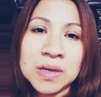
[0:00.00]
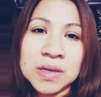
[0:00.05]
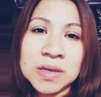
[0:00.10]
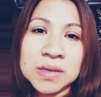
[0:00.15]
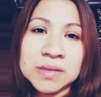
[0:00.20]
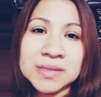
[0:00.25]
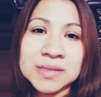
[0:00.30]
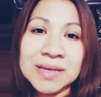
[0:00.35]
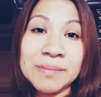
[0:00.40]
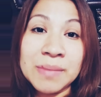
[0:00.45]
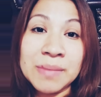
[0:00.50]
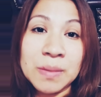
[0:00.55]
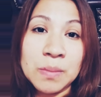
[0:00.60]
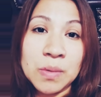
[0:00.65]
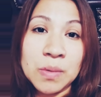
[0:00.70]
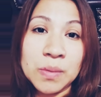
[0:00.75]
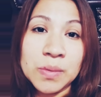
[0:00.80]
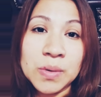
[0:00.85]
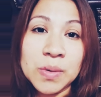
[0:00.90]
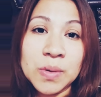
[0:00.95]
se me
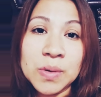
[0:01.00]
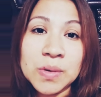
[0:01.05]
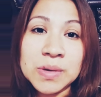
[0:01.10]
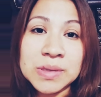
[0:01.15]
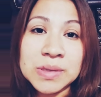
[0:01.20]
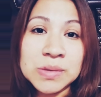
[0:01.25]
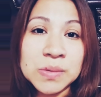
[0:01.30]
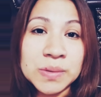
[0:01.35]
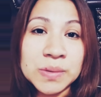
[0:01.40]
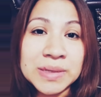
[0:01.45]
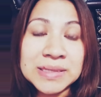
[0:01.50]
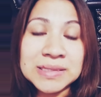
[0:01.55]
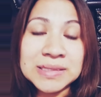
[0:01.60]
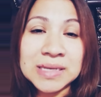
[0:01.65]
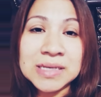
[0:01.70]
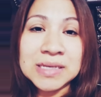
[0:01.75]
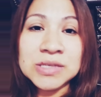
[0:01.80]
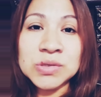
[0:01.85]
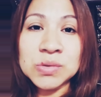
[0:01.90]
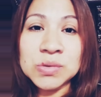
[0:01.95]
movió, no
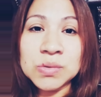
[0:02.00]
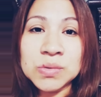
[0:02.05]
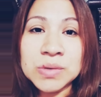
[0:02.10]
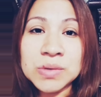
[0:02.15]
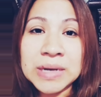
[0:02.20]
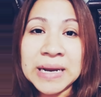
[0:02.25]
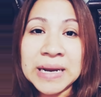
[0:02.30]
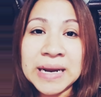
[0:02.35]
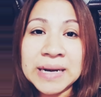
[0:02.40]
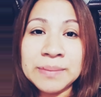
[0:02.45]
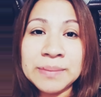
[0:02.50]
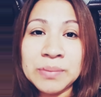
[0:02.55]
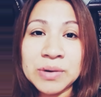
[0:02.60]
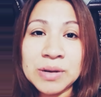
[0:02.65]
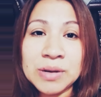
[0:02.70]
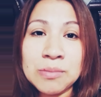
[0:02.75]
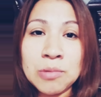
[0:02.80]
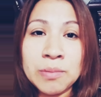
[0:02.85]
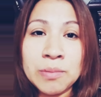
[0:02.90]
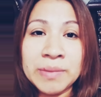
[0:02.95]
está en su lugar.
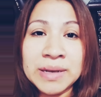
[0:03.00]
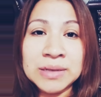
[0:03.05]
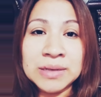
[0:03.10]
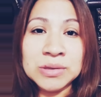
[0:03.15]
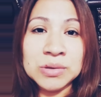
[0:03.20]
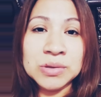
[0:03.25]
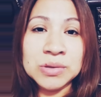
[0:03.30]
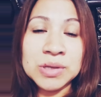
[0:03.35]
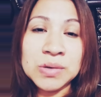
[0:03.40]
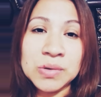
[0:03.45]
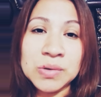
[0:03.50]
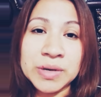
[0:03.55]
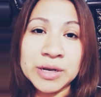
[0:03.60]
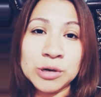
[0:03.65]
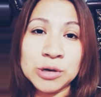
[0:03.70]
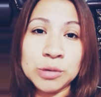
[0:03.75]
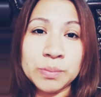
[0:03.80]
Por el momento dijo que no